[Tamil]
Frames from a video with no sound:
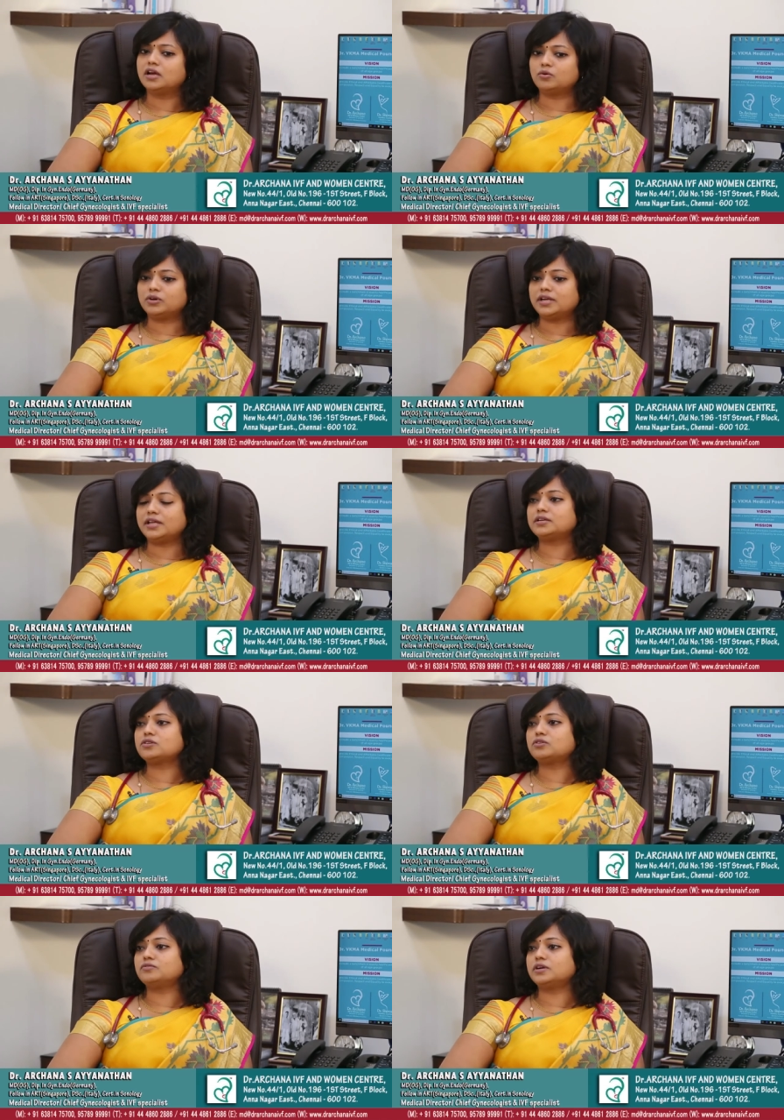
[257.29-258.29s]
அவங்க
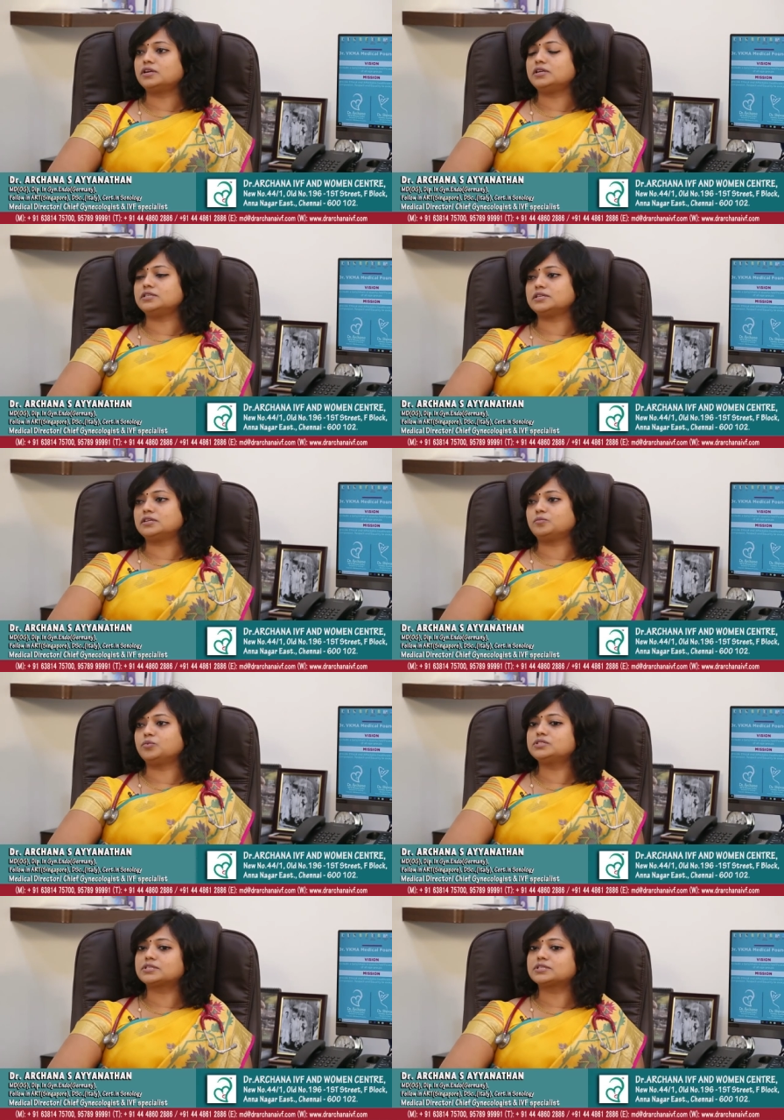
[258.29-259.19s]
டைரெக்டாக ஒரு ஃபர்டிலிட்டி சென்டர் போய்